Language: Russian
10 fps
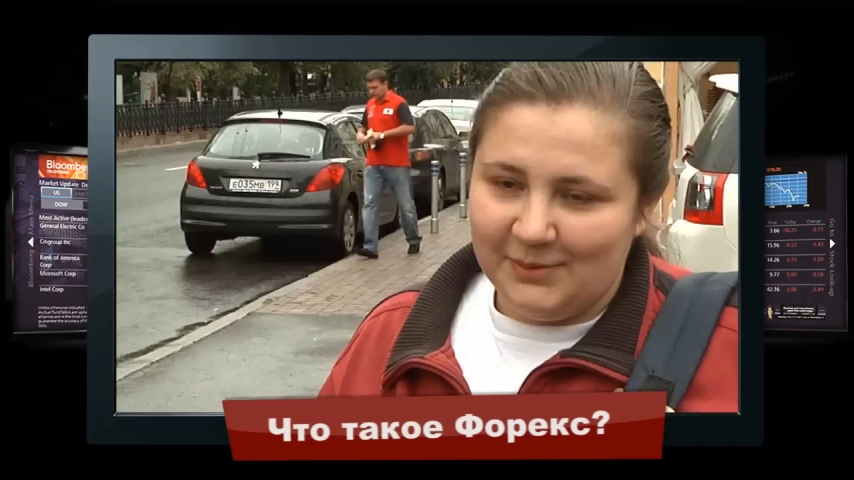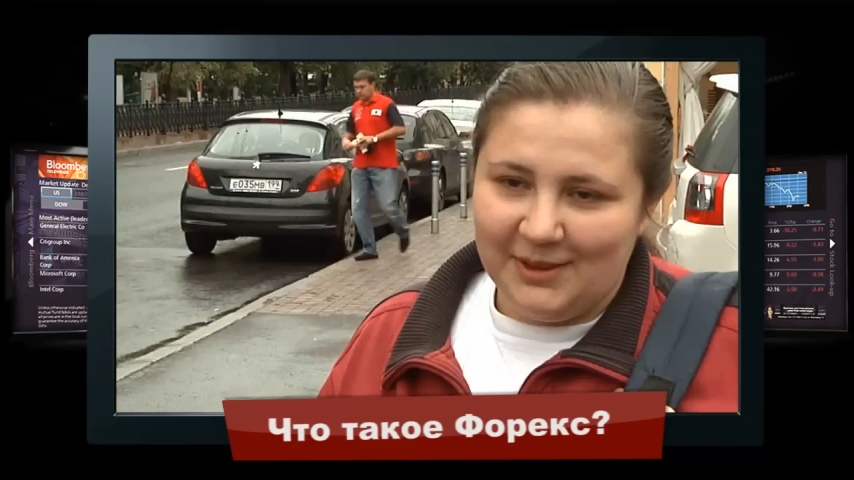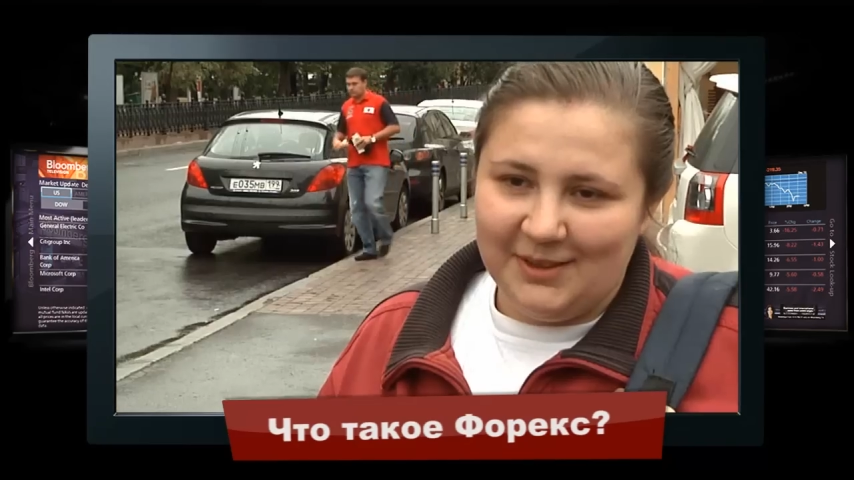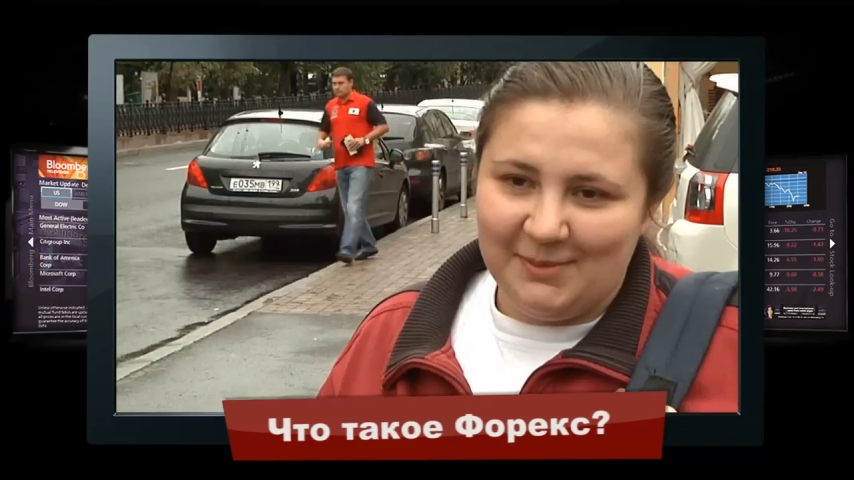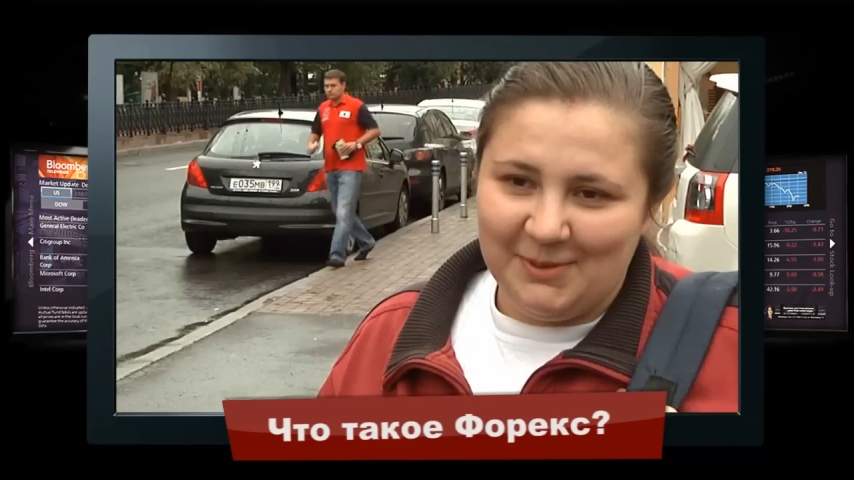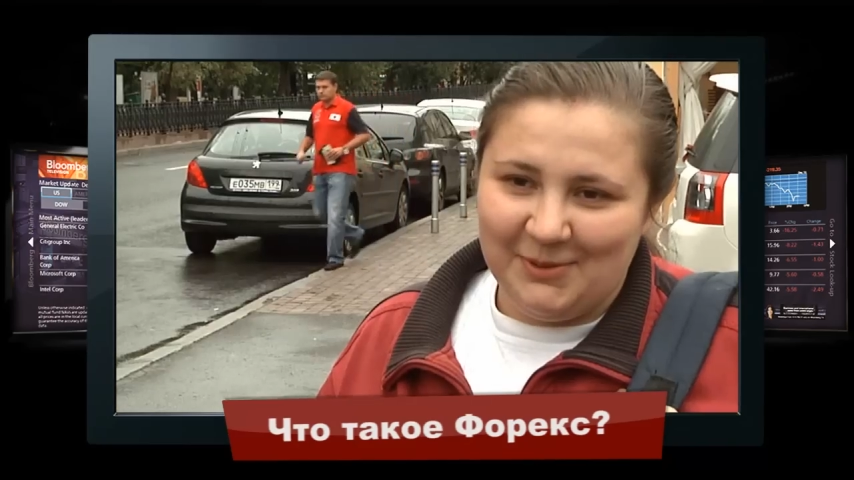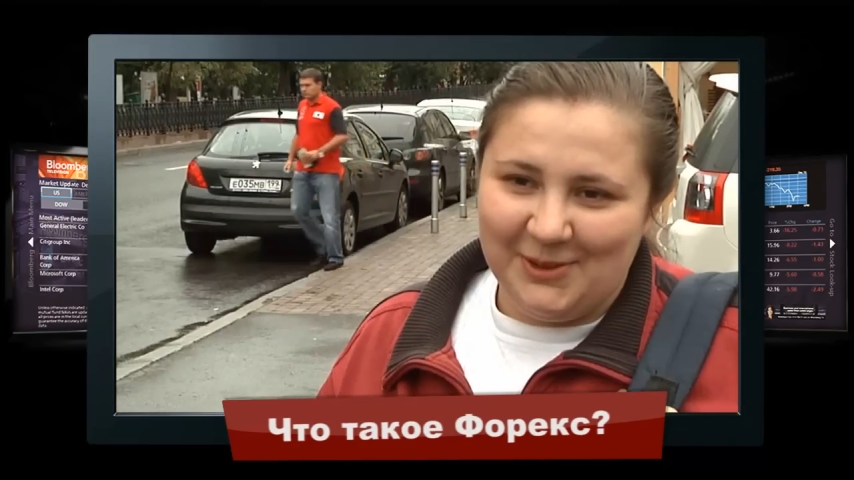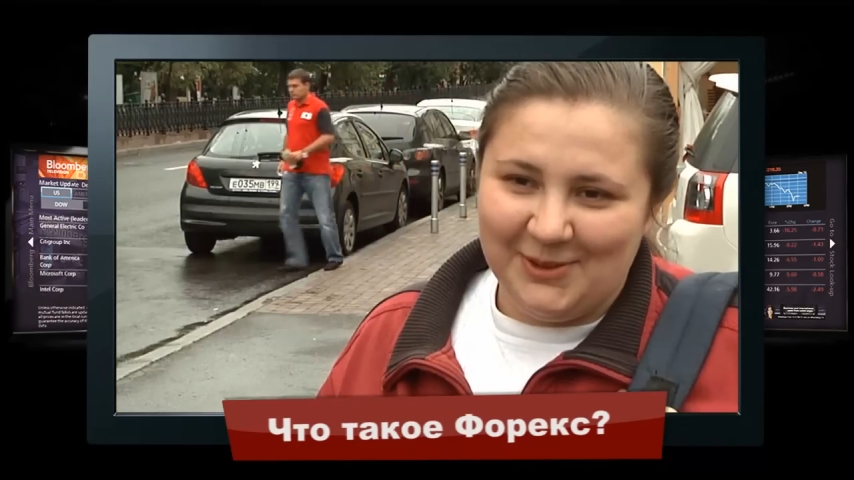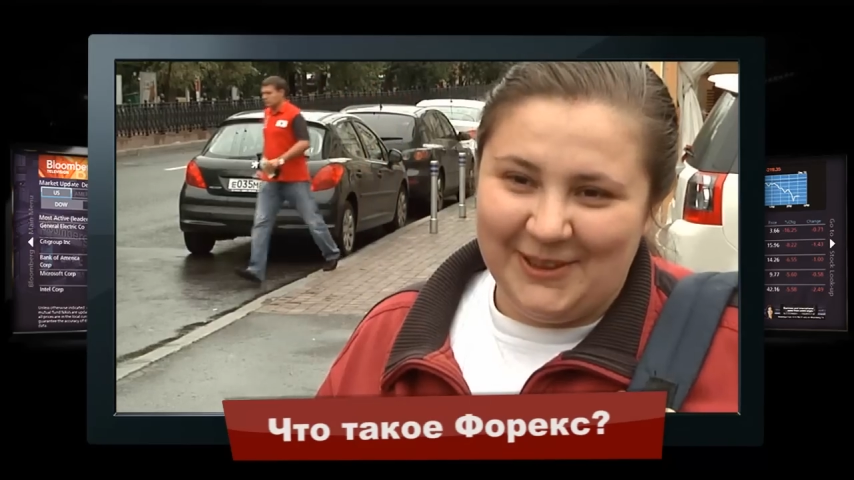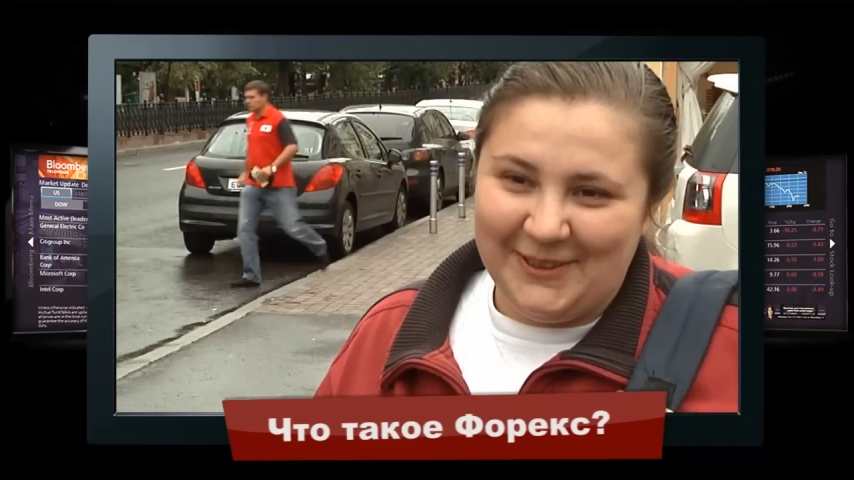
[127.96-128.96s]
Реклама
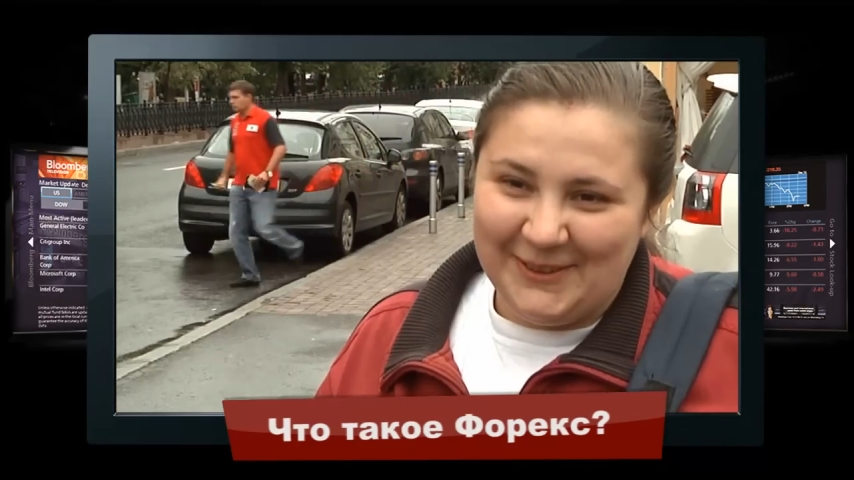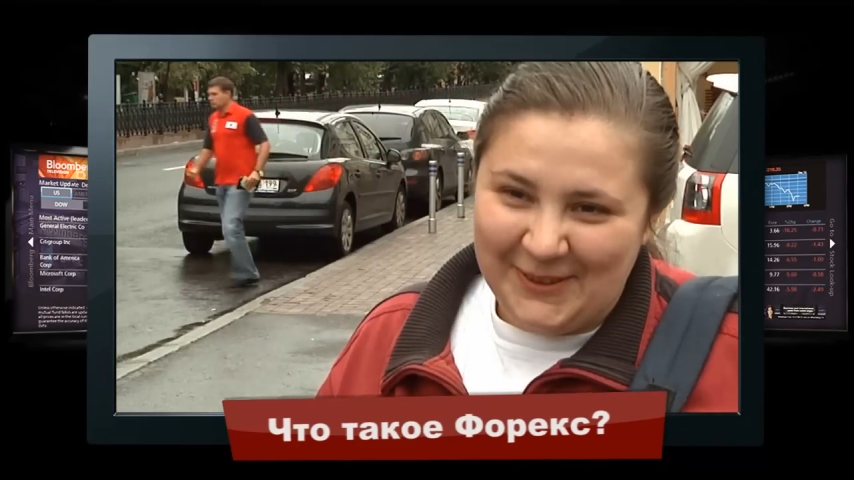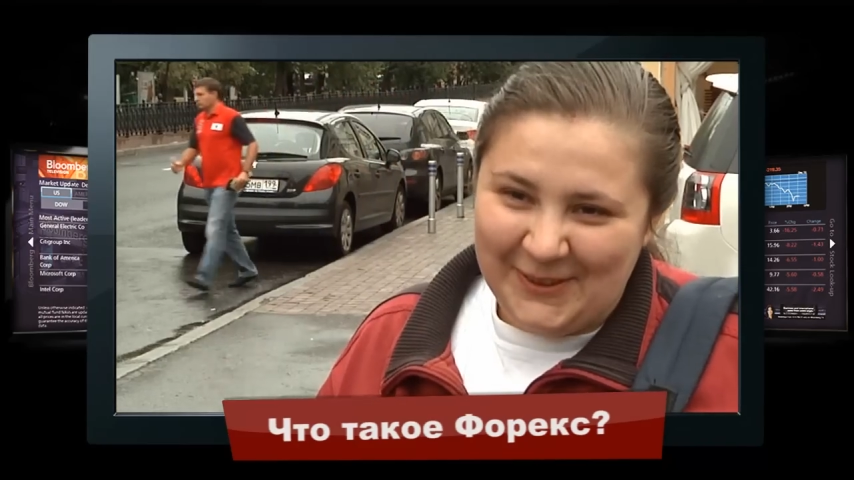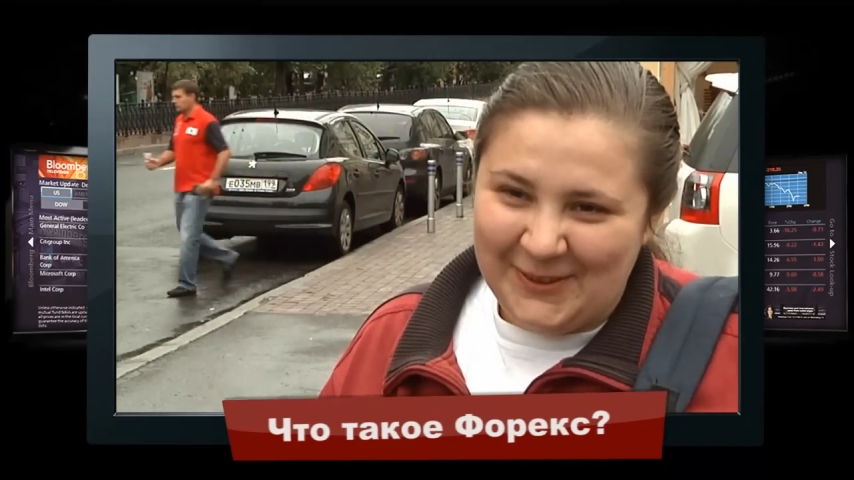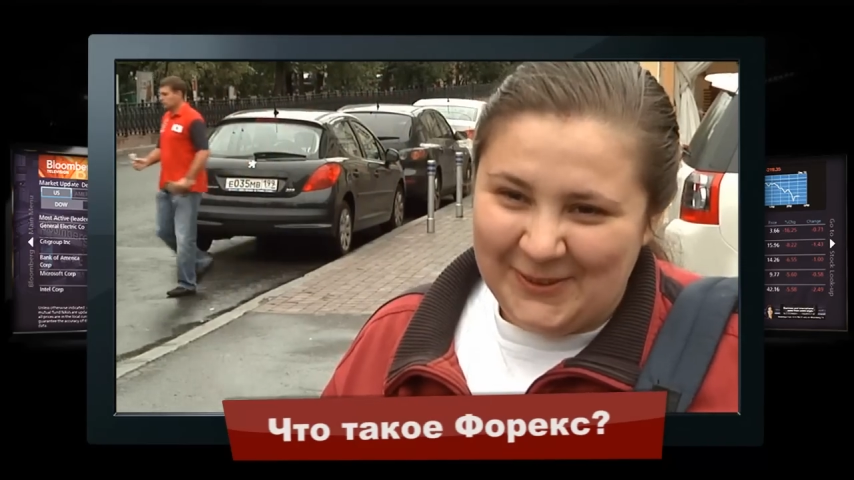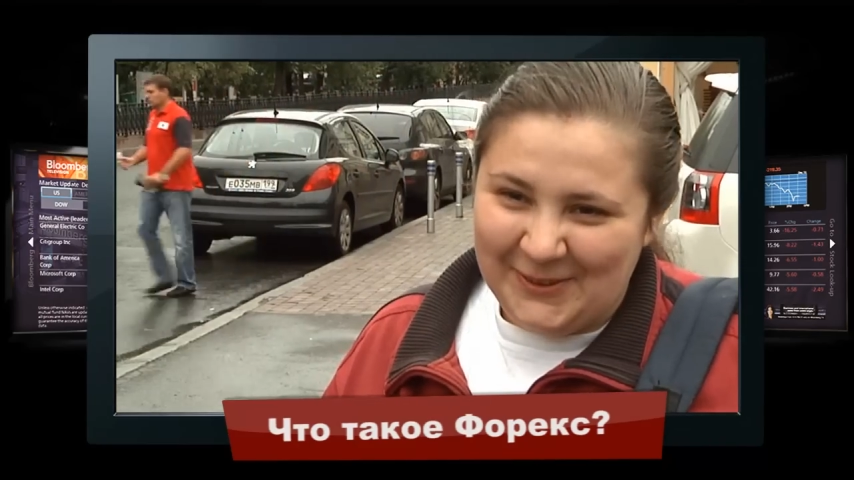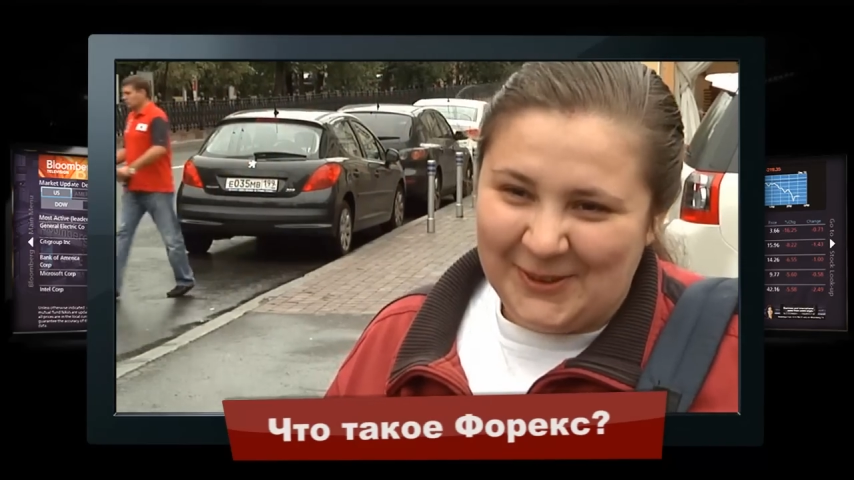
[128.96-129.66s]
видела. То,